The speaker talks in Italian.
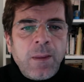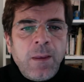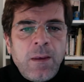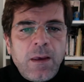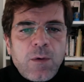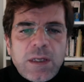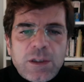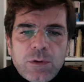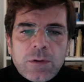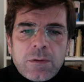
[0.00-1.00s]
e
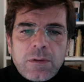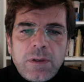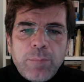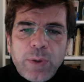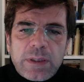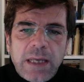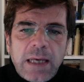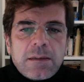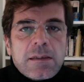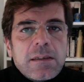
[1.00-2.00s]
quanto
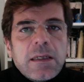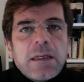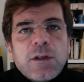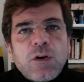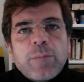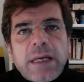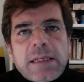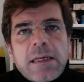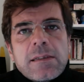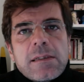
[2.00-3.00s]
importante sia la loro
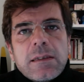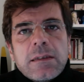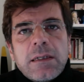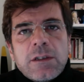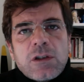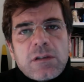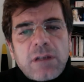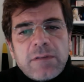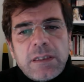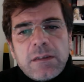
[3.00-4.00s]
presenza nelle
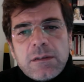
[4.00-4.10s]
nostre vite,